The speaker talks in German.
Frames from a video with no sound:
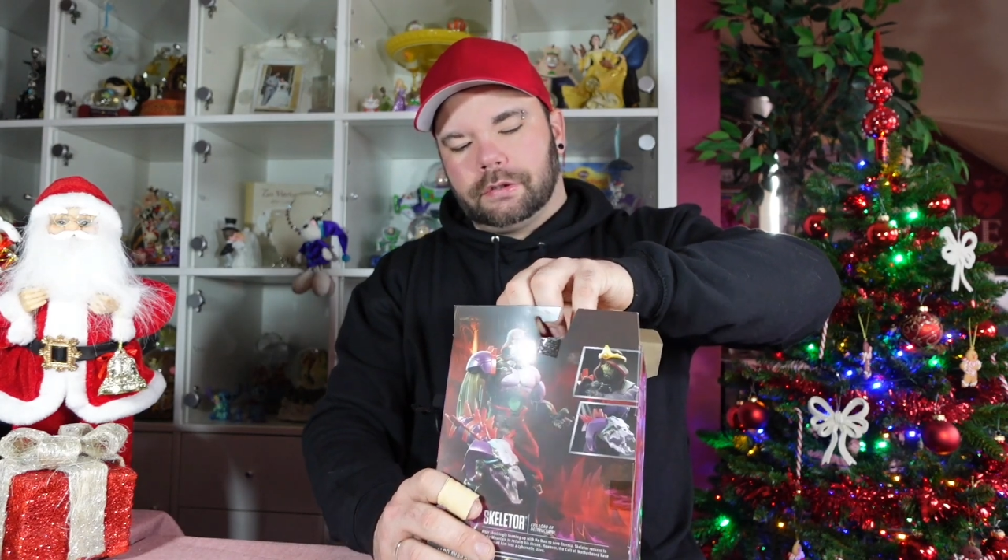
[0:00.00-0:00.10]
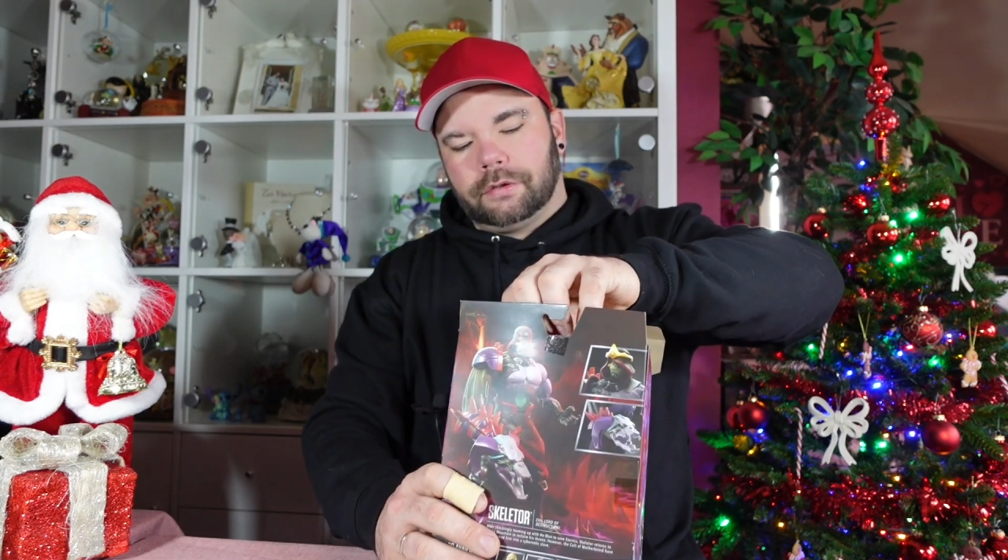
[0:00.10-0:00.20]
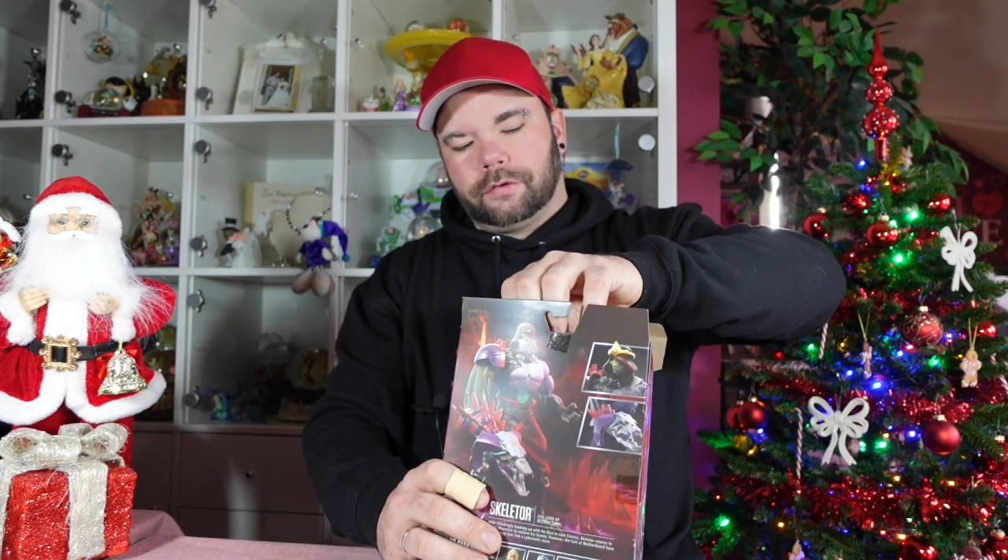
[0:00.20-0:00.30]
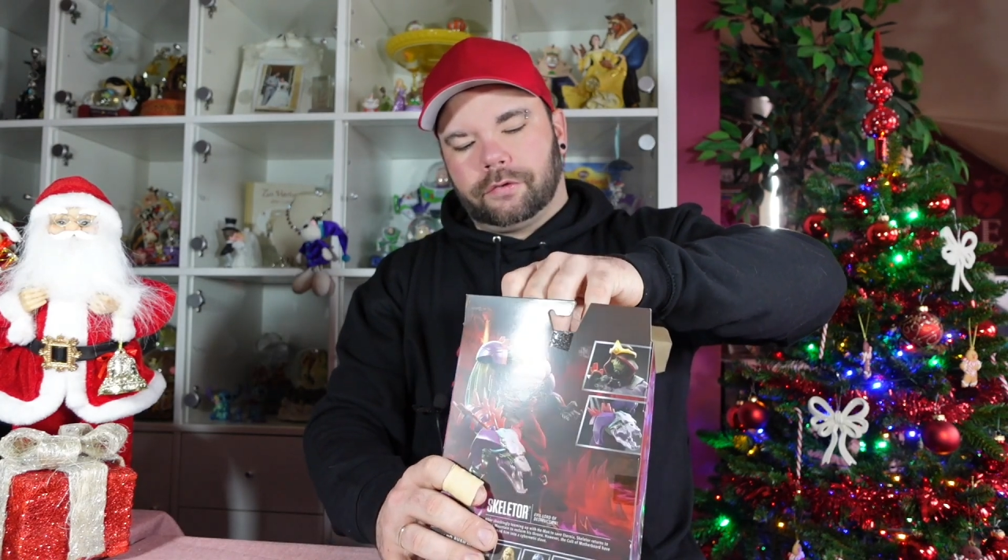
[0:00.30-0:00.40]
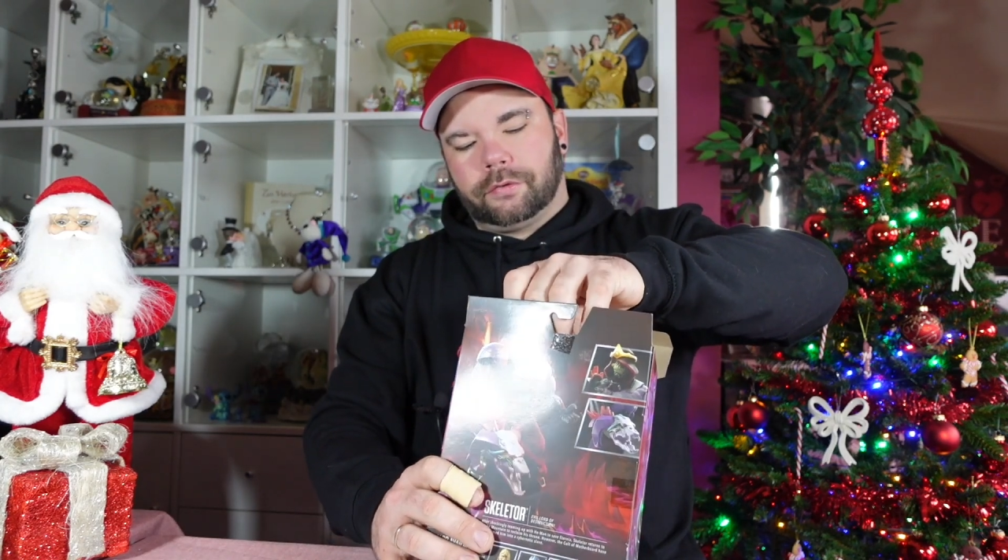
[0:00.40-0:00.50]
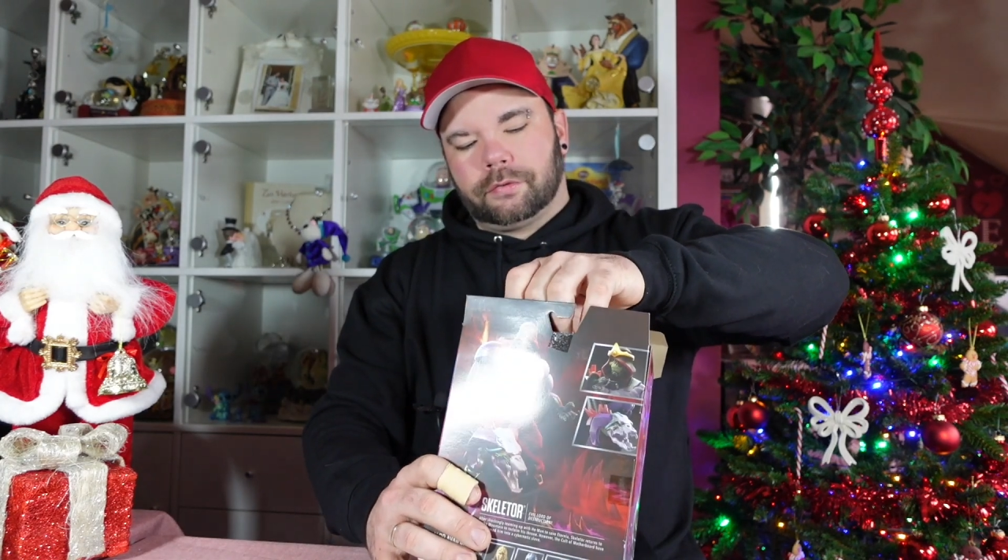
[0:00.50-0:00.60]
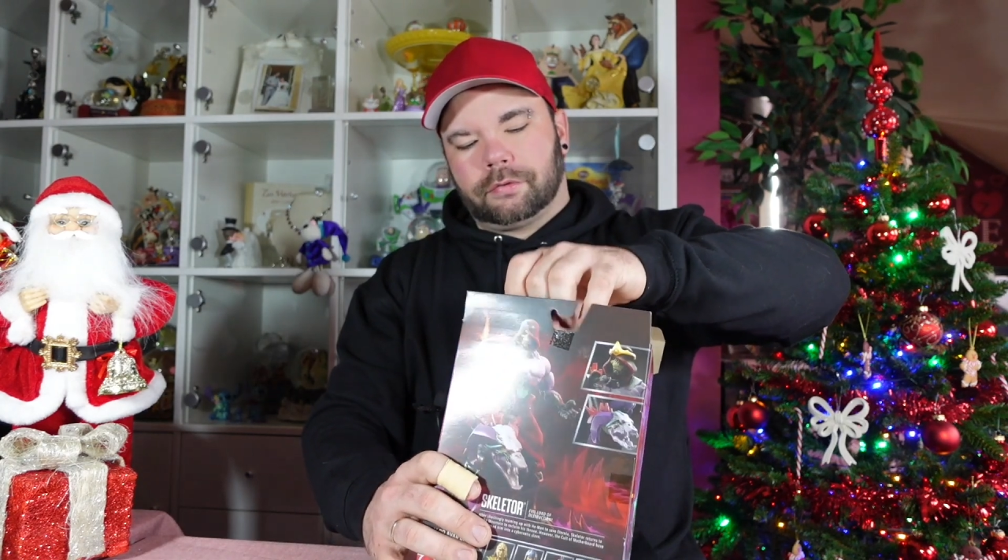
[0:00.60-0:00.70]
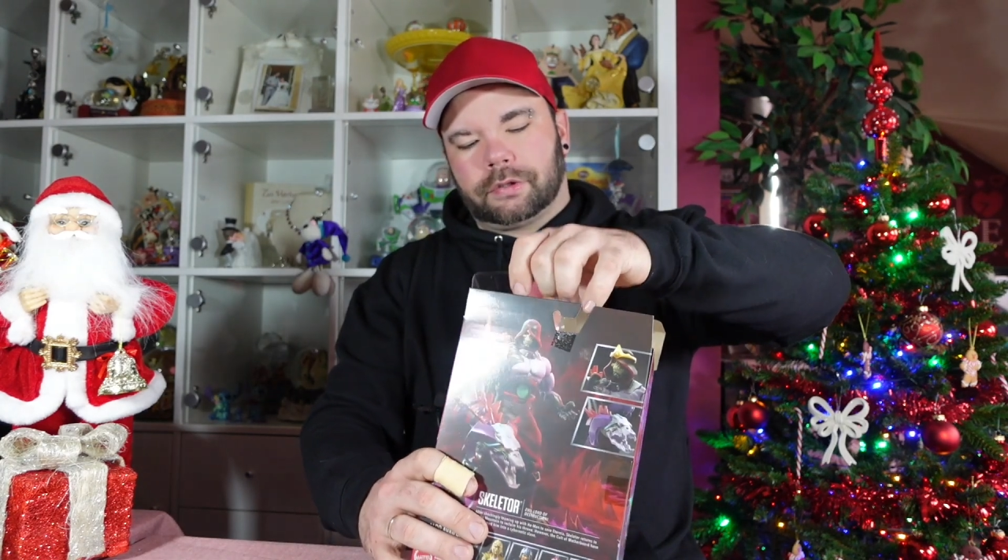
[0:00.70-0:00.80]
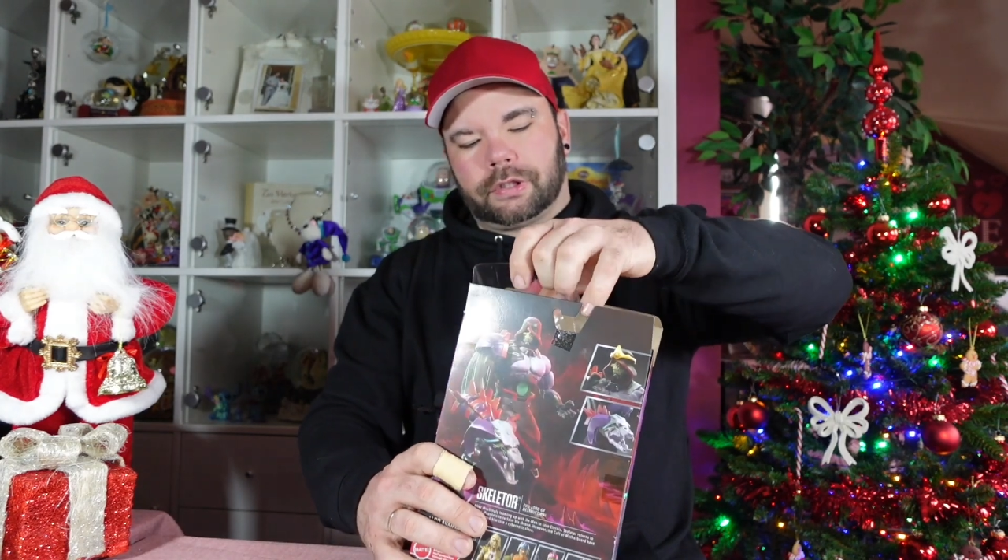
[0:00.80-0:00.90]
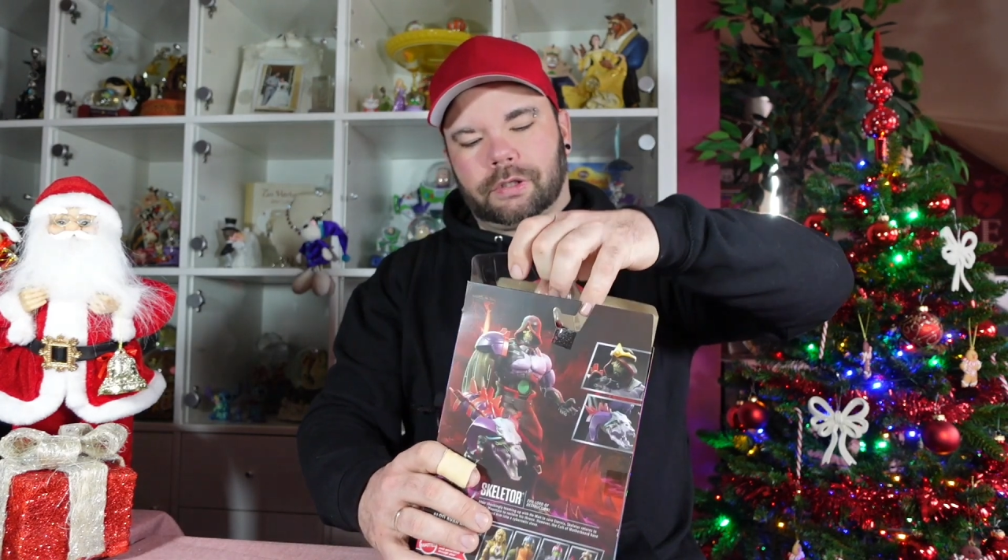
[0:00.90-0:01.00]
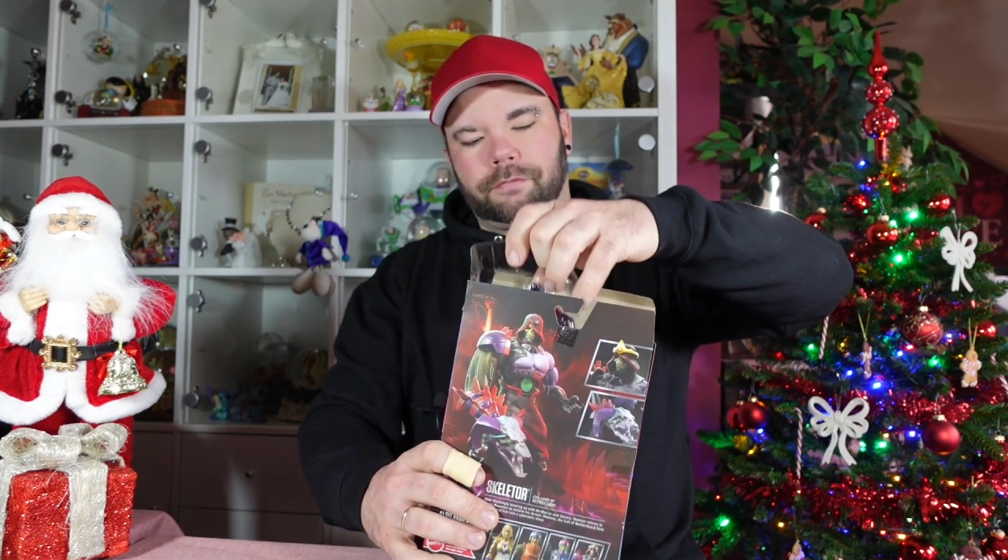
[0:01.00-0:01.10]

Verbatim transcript: So, dann haben